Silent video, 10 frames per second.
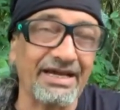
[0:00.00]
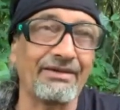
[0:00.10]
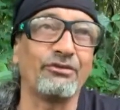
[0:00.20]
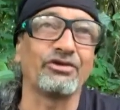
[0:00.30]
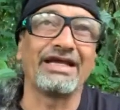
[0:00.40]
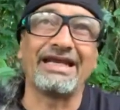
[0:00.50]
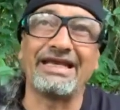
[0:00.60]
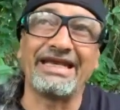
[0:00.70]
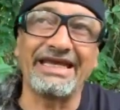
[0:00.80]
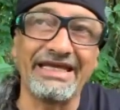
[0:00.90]
hablamos
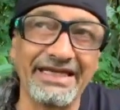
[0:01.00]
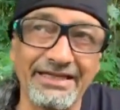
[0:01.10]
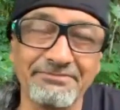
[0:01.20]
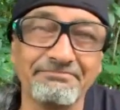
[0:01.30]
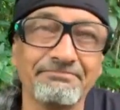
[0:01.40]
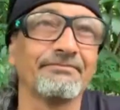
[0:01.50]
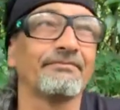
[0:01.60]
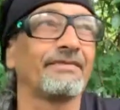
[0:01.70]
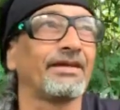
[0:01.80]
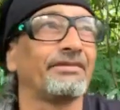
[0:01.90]
del NIN,
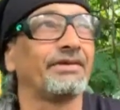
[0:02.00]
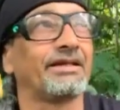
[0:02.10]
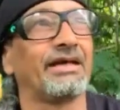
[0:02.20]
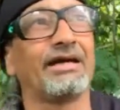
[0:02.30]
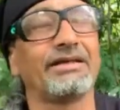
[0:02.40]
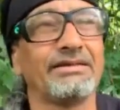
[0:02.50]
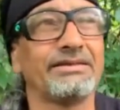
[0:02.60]
¿verdad?